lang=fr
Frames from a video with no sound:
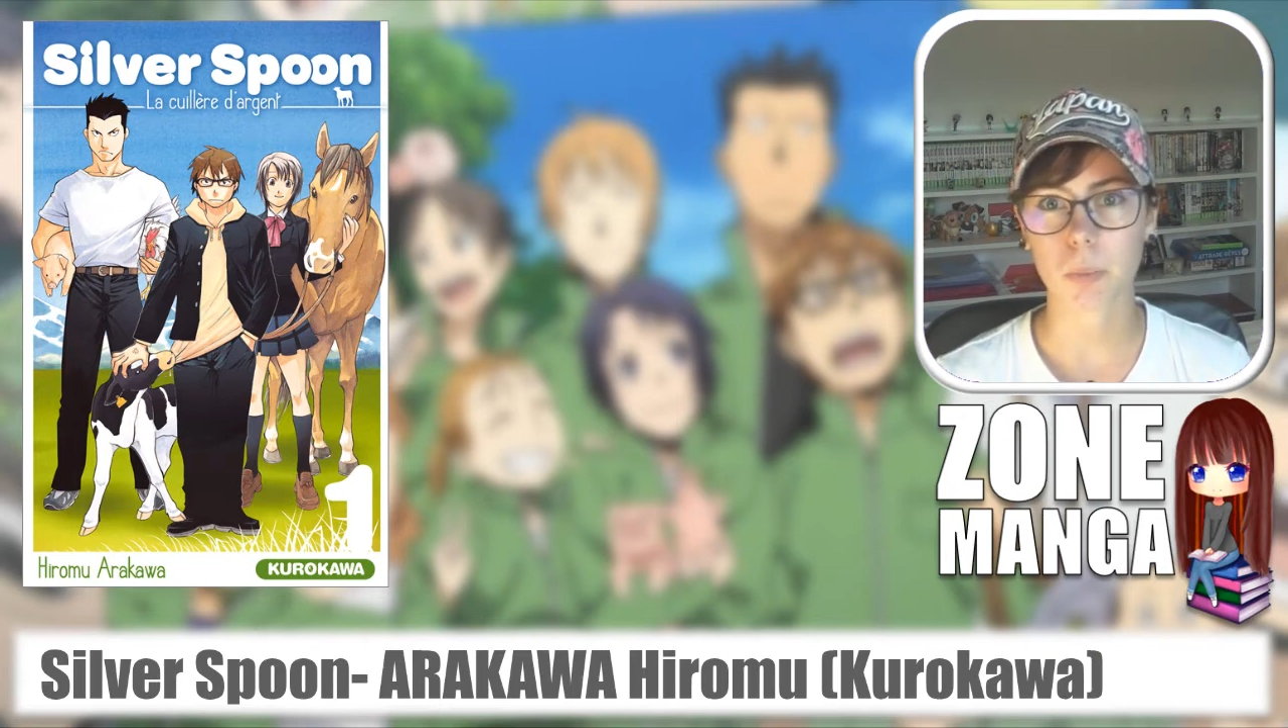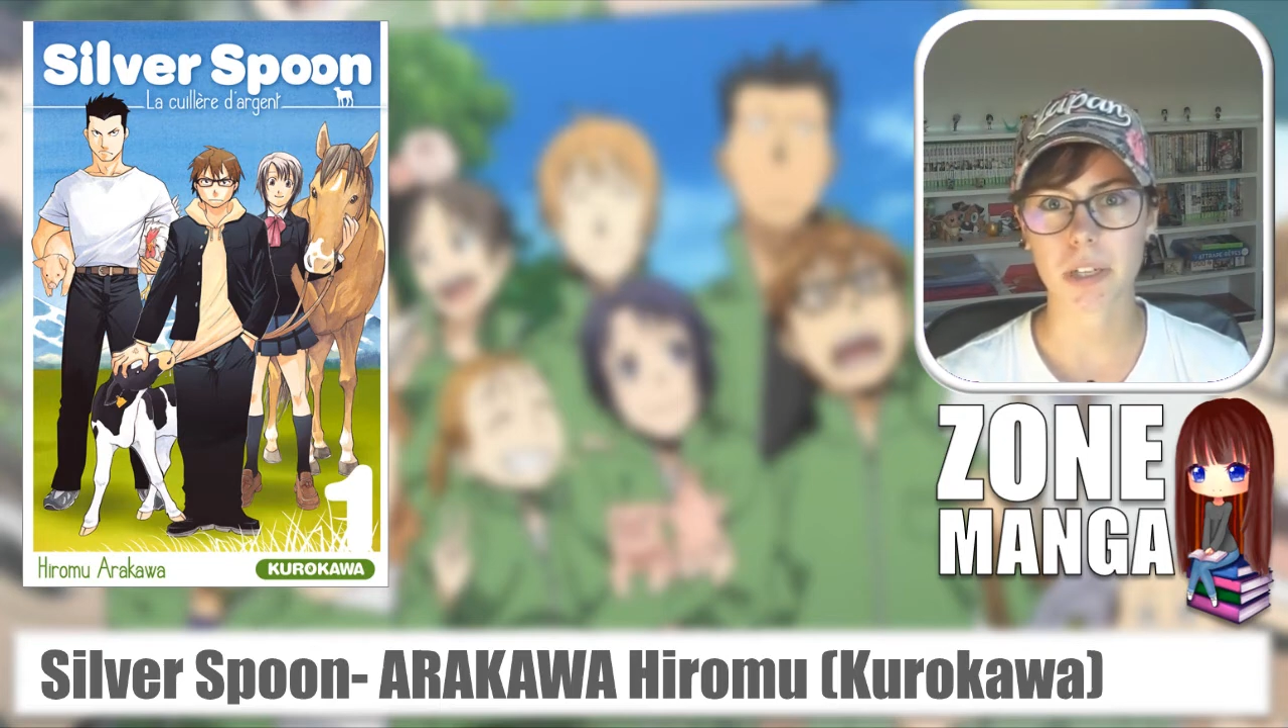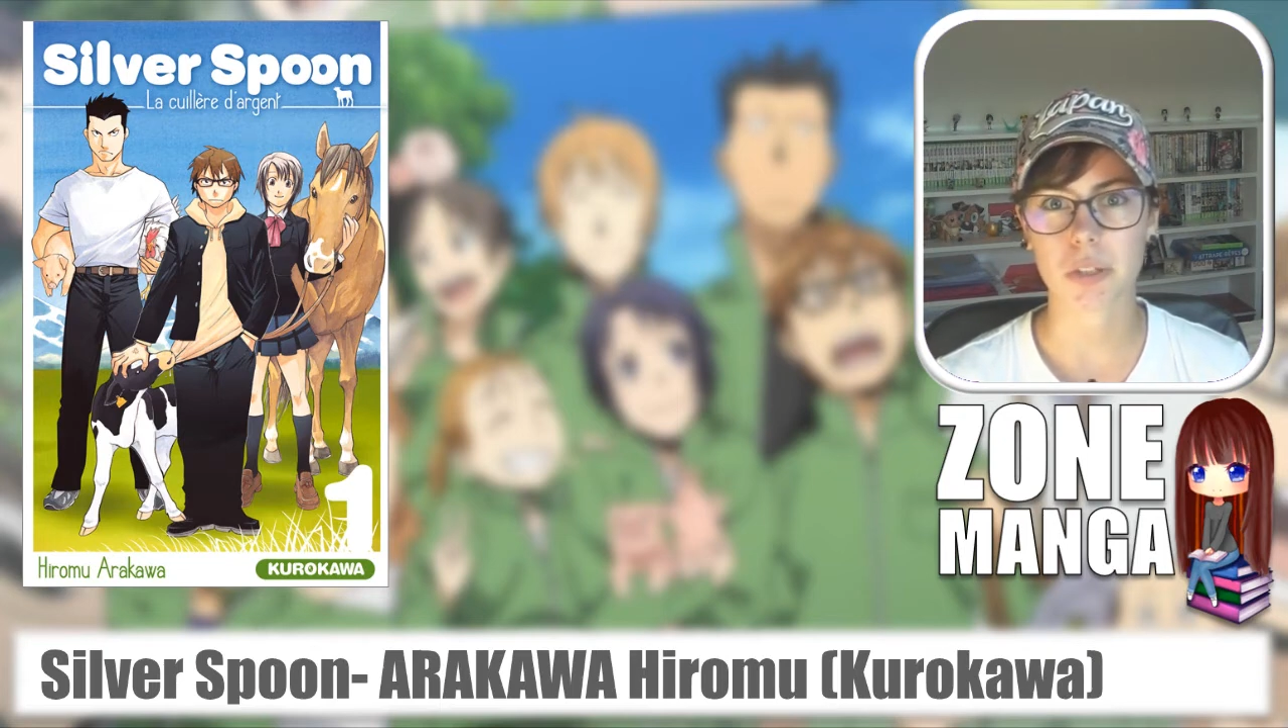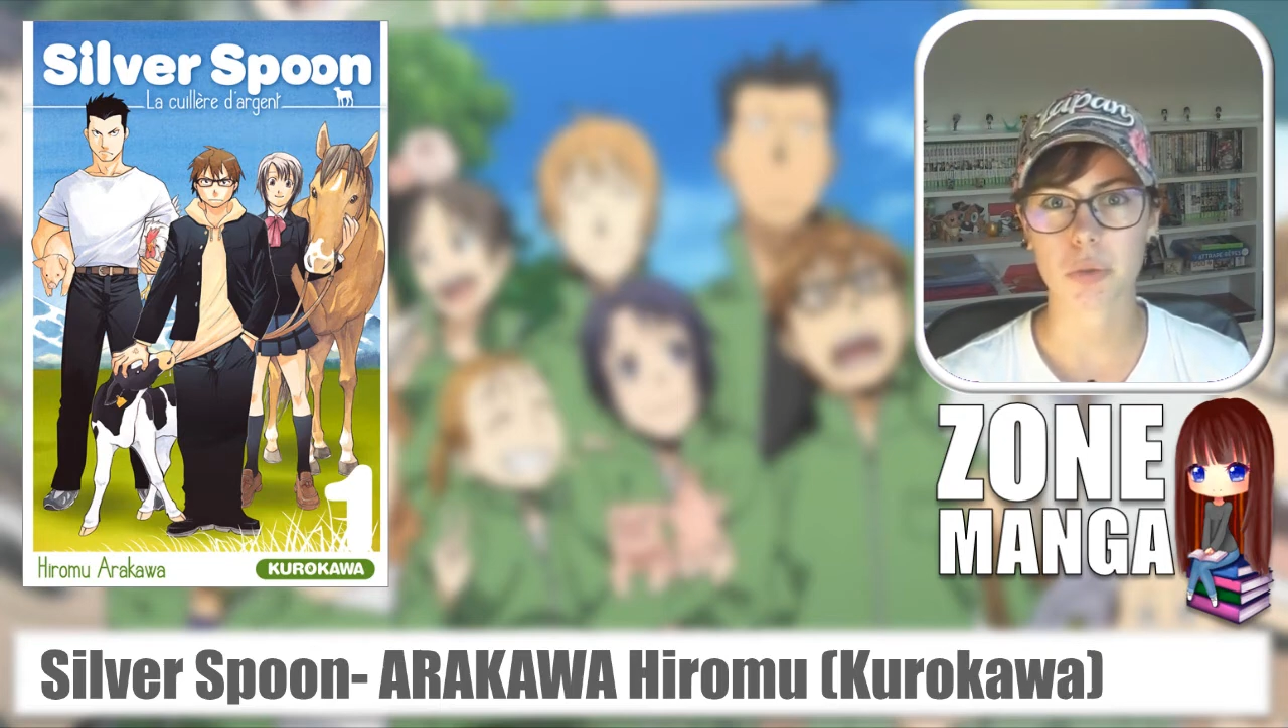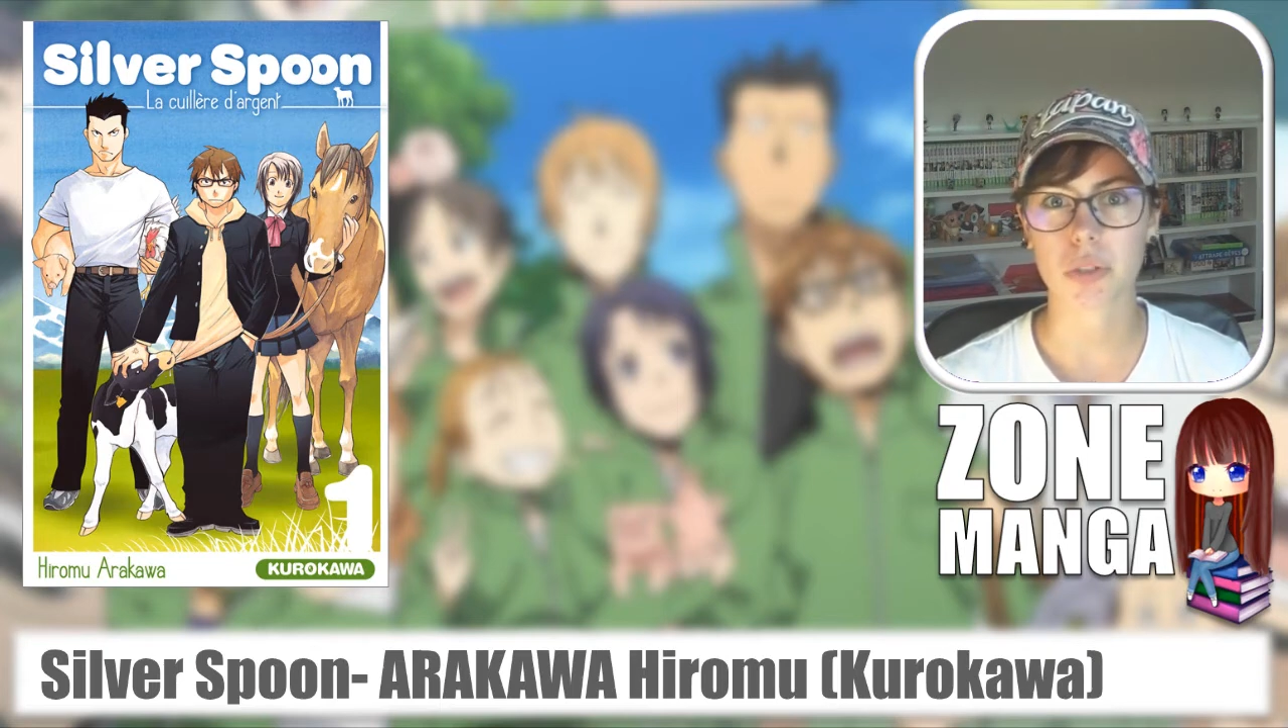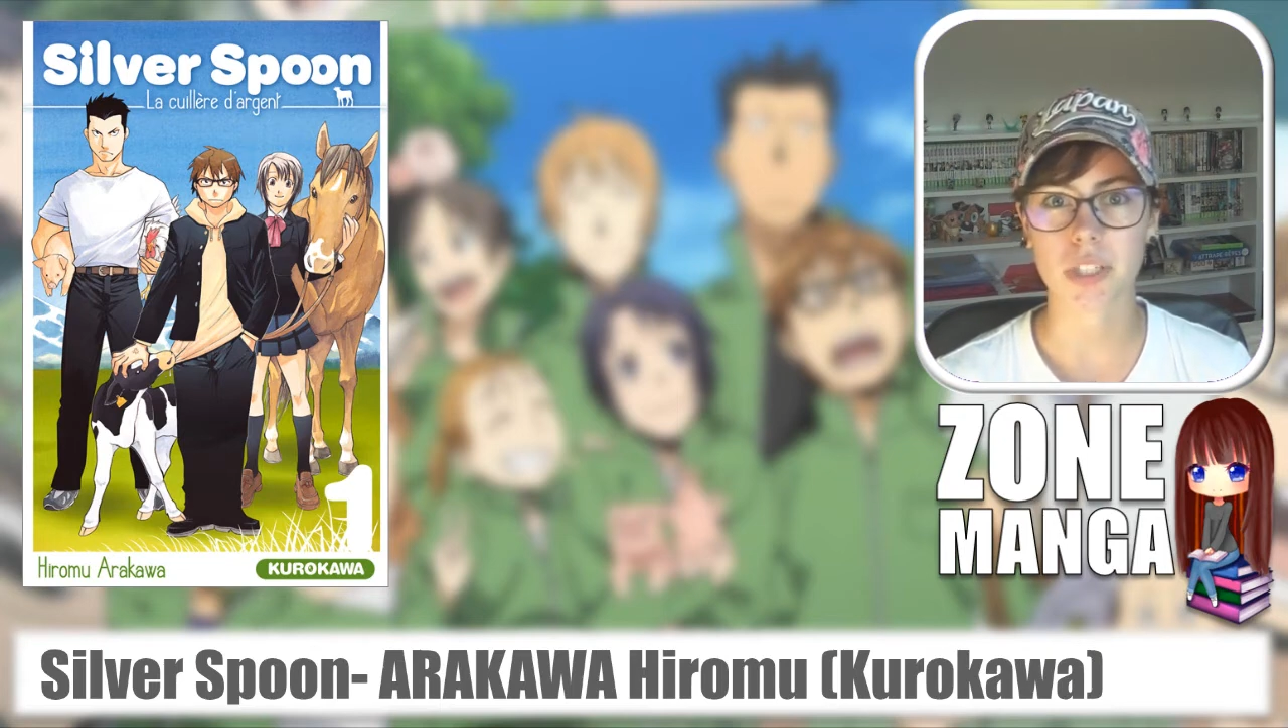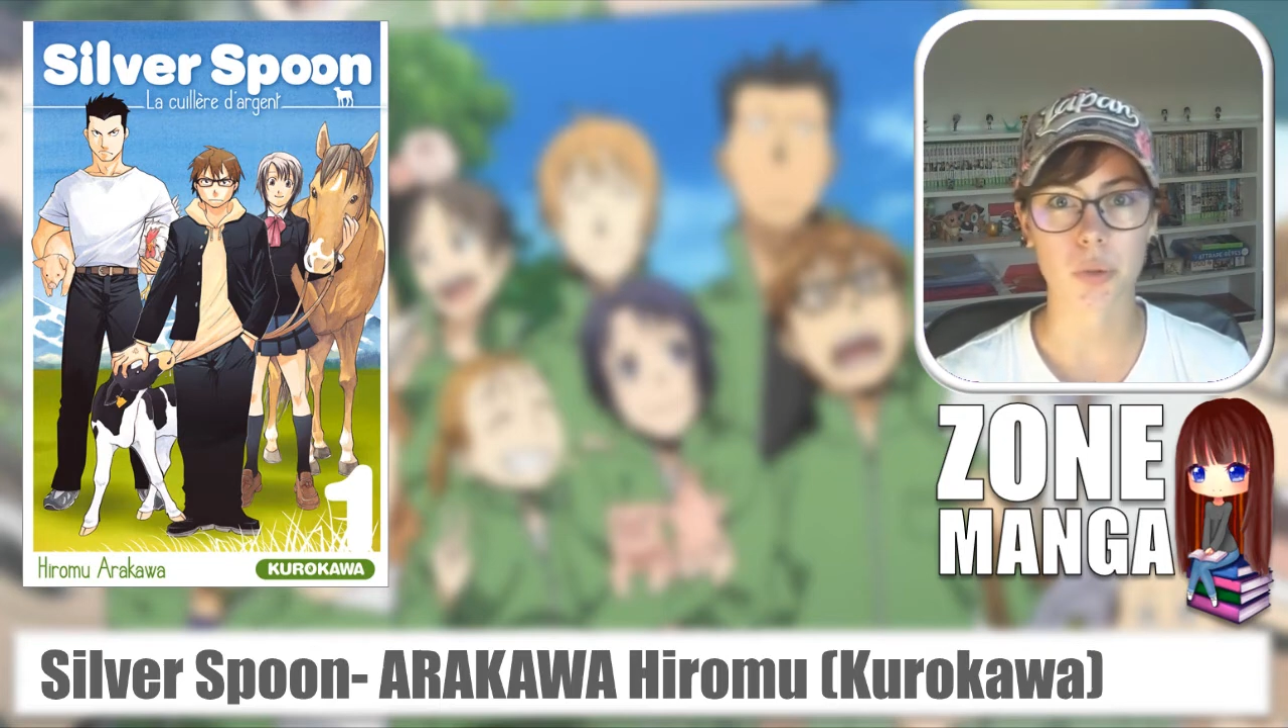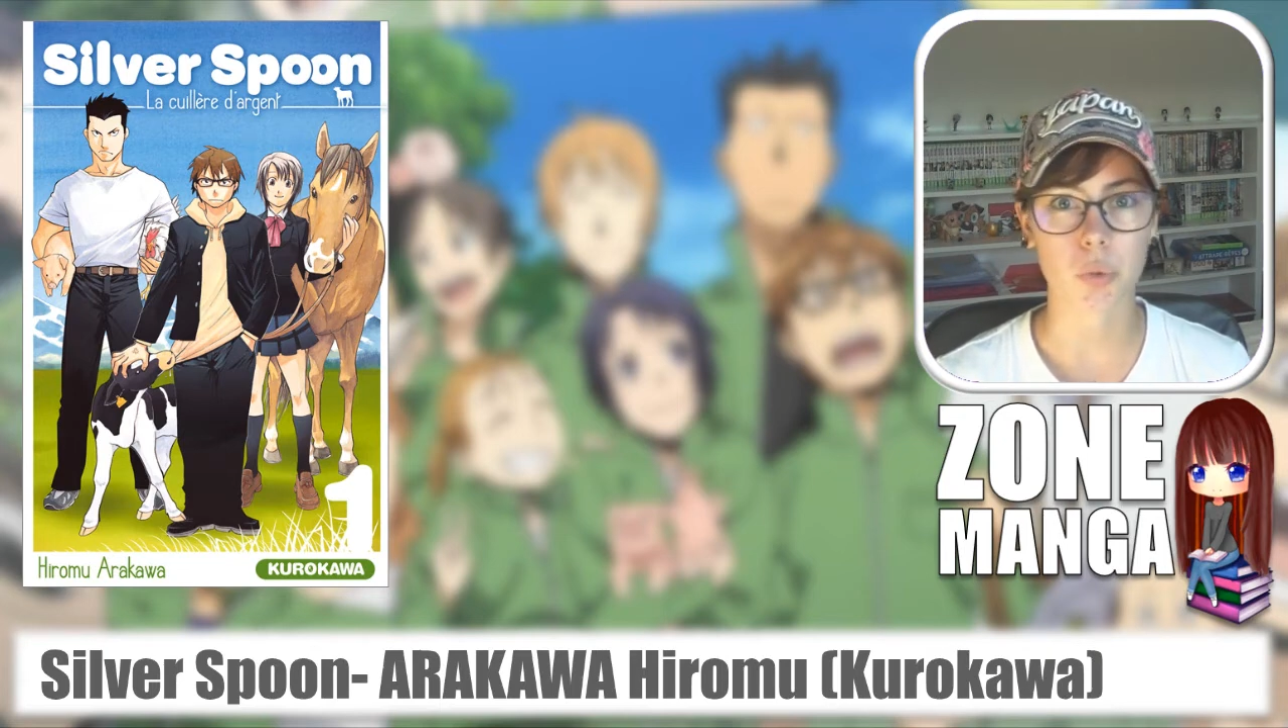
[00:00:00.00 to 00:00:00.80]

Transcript: préjugés